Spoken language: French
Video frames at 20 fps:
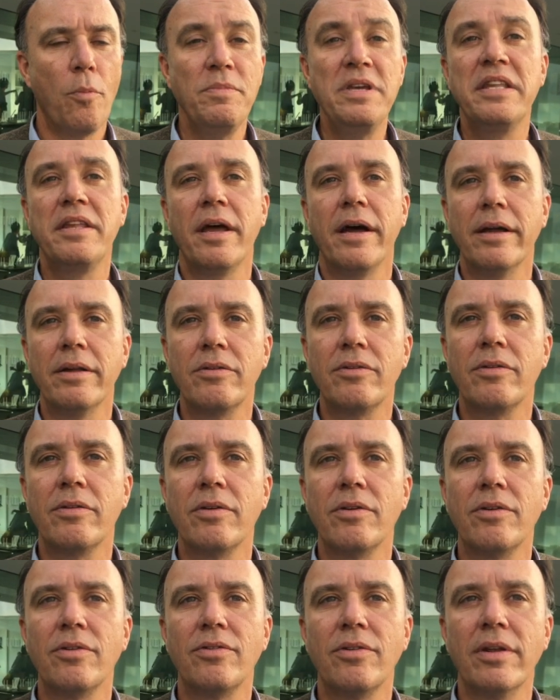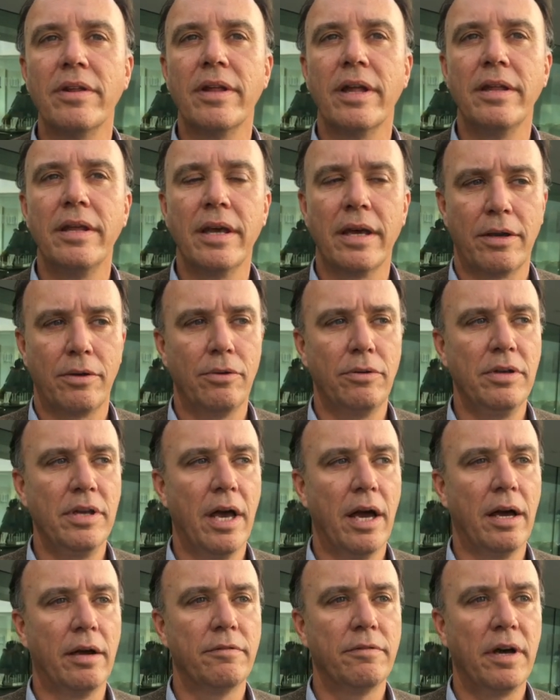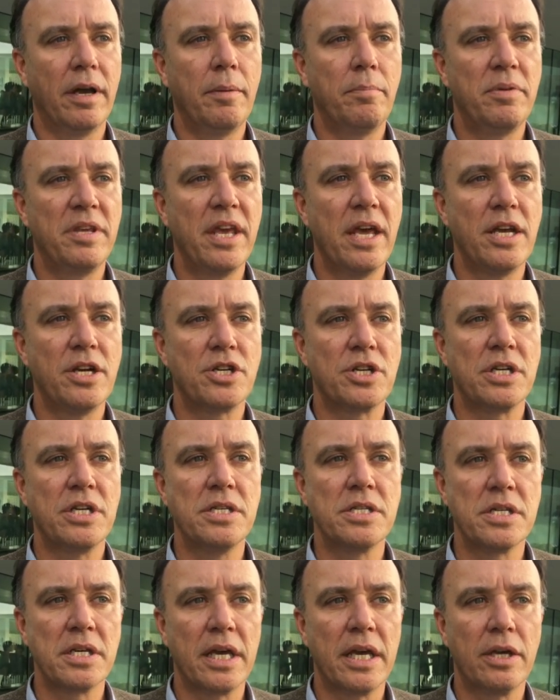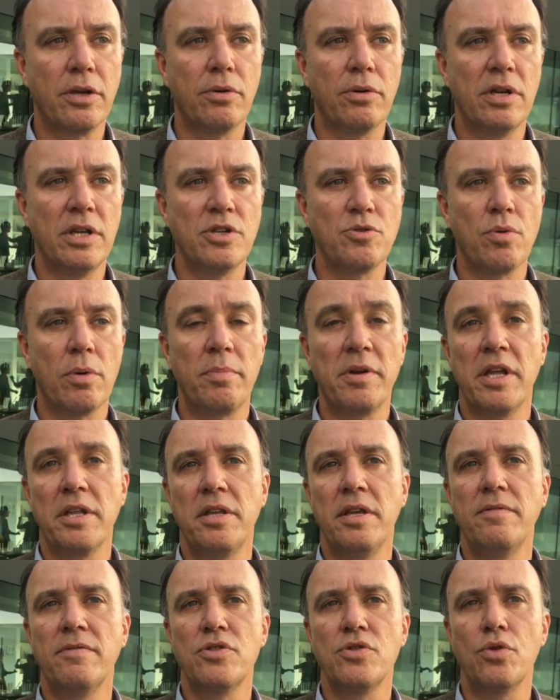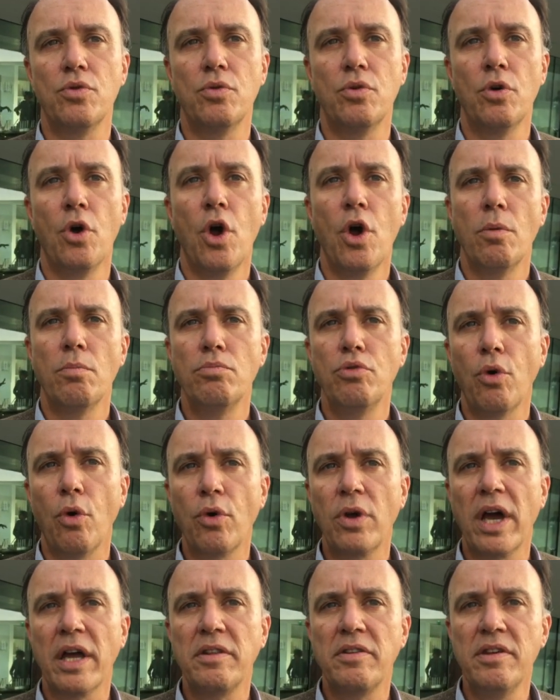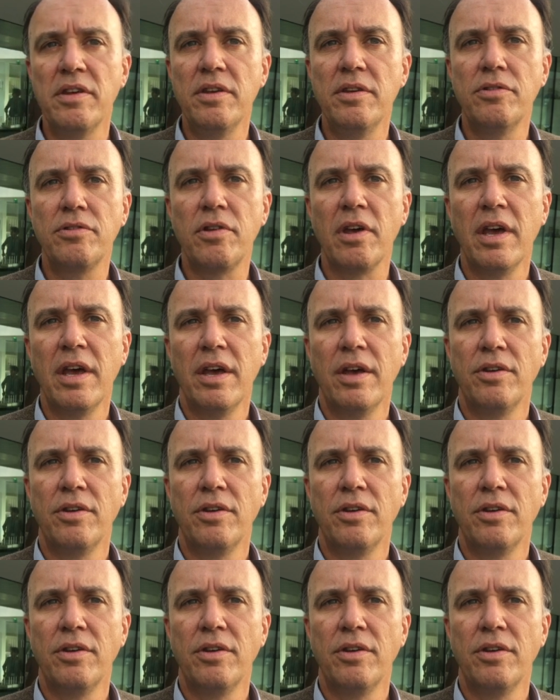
mi-teinte, c'est-à-dire qu'il y a un vrai piège qui serait que les soins palliatifs se bureaucratisent,